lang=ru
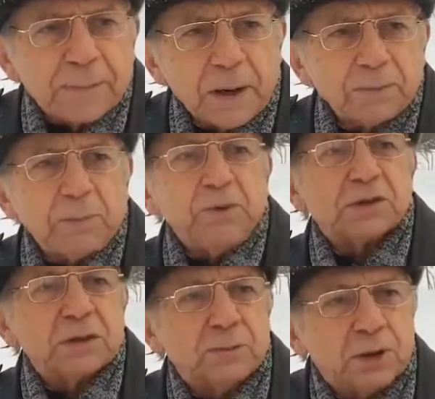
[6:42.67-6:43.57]
Там
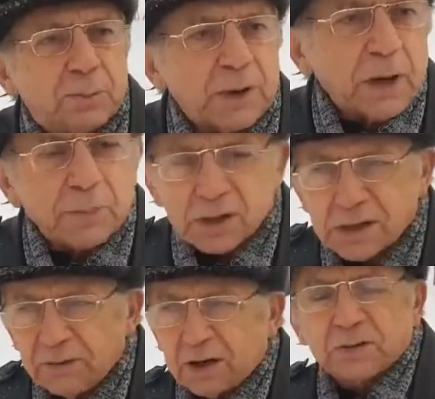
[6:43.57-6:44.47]
написано было
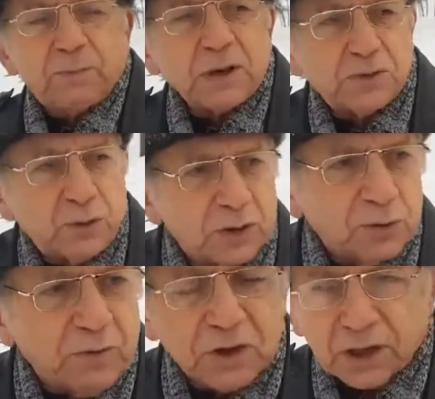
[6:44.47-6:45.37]
преобразовать поселок
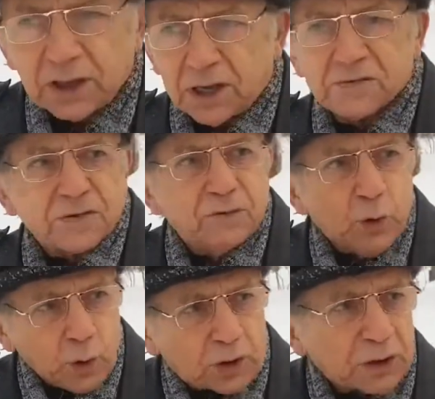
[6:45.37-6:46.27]
Новониколаевск в
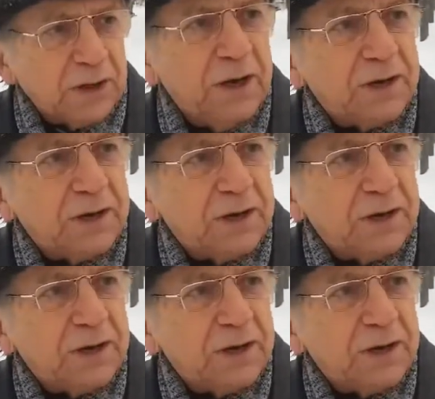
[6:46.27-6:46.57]
город